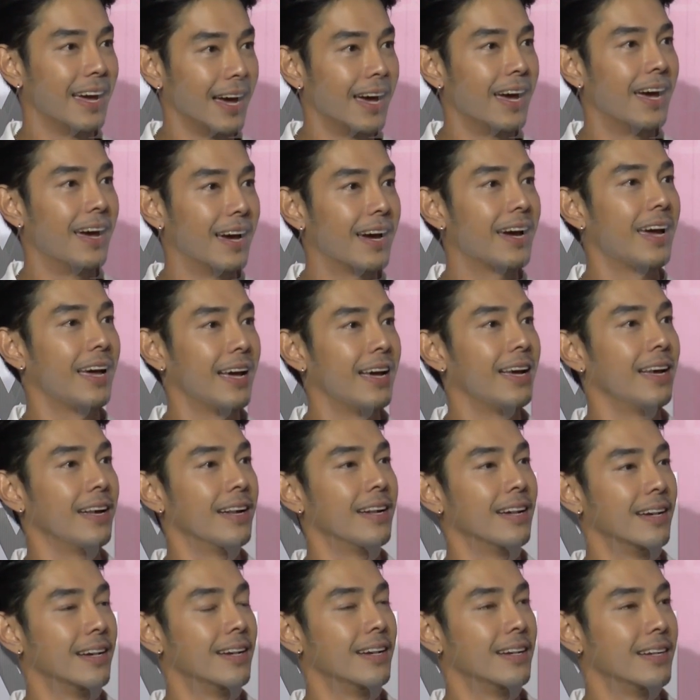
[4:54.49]
อ่าฮะ
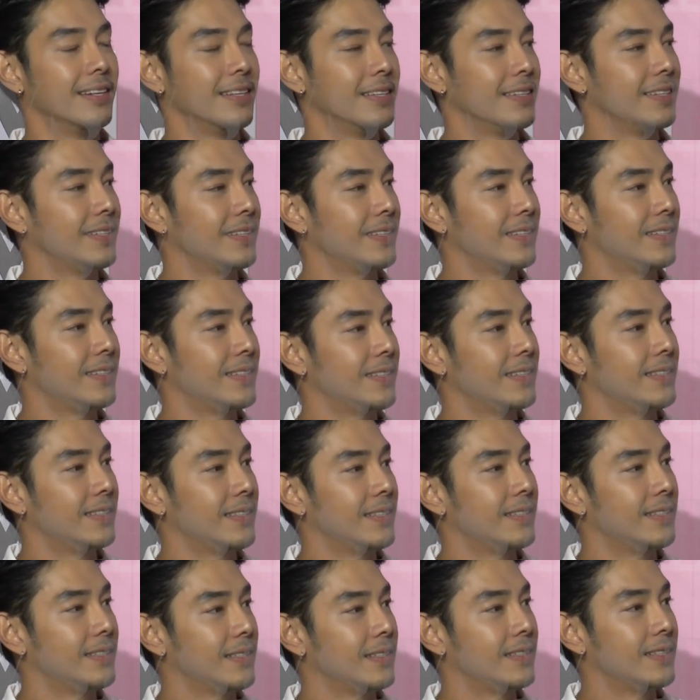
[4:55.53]
อย่างนี้ถ้าเขาดูอ
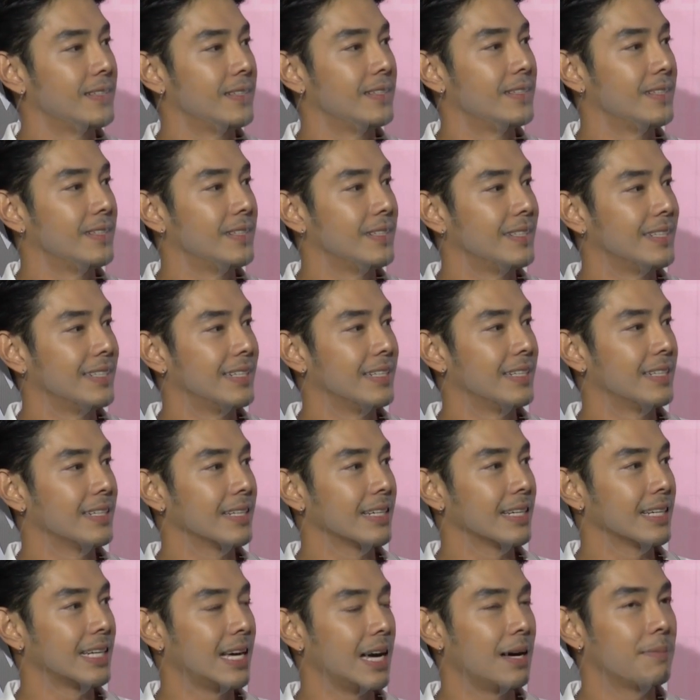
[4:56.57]
ยู่เราอยากจะฝากบอกไหม
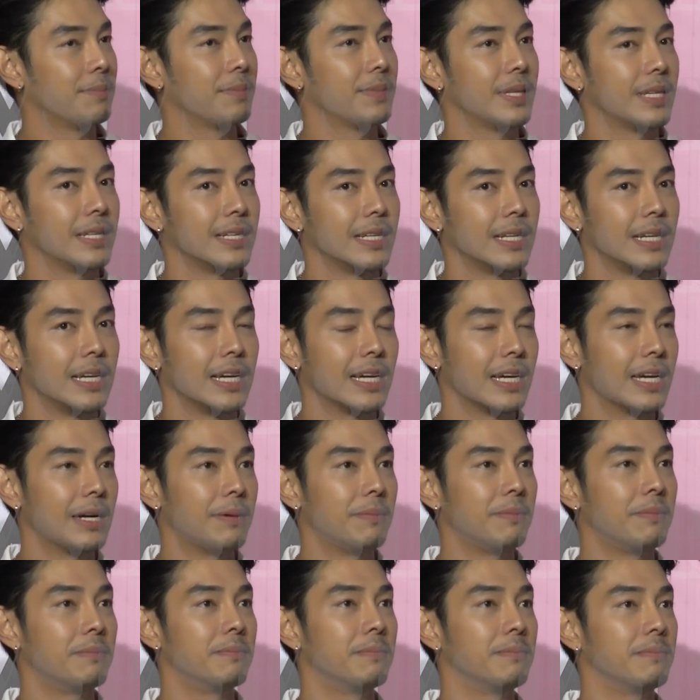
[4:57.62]
ครับ
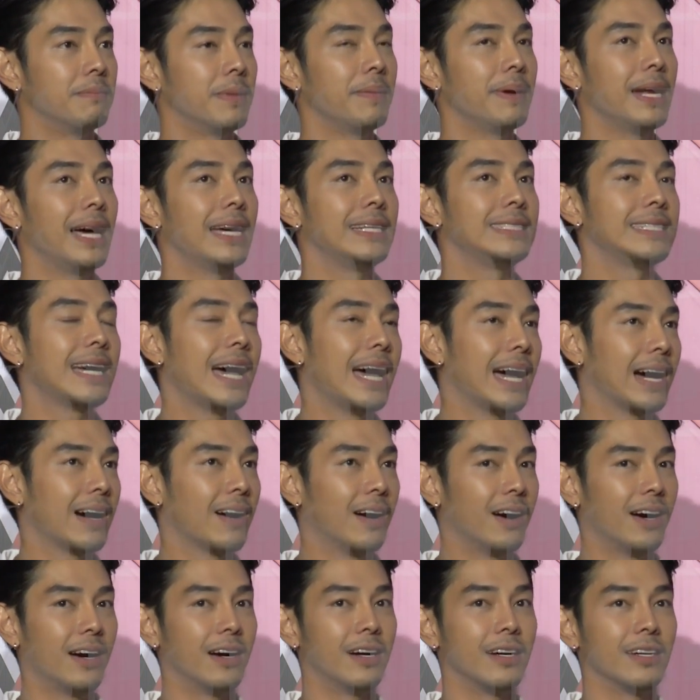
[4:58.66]
ไม่เป็นไรจ้า
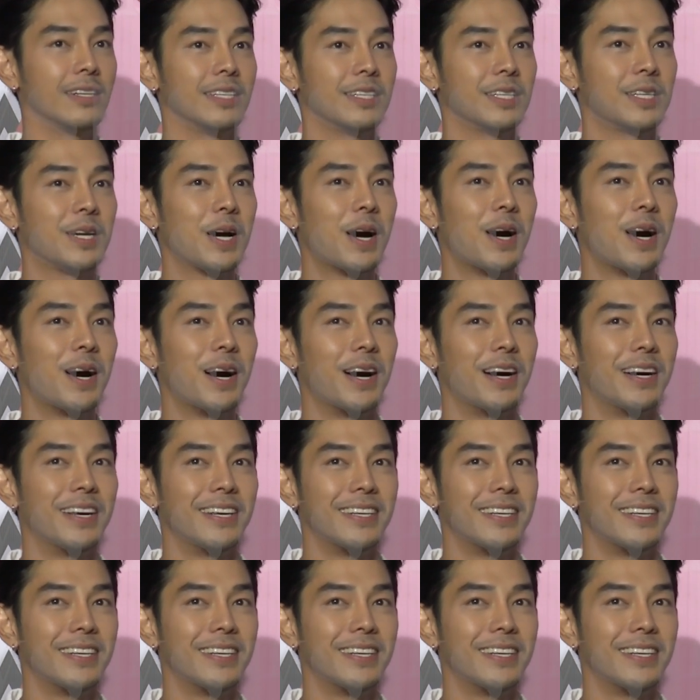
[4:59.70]
ก็ก็